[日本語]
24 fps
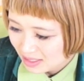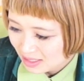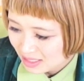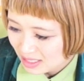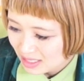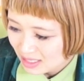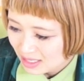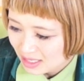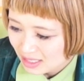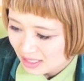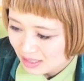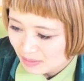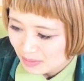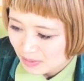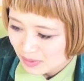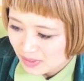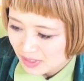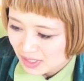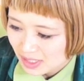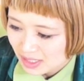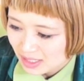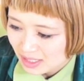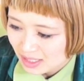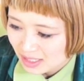何が一番美
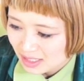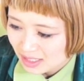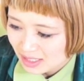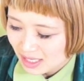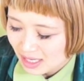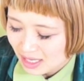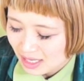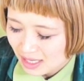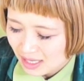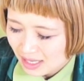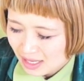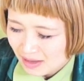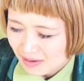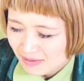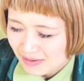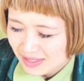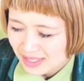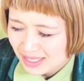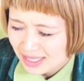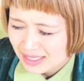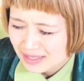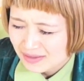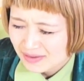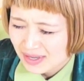味しかったですか
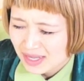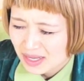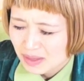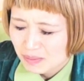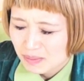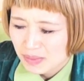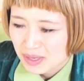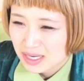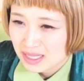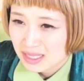私はやっぱ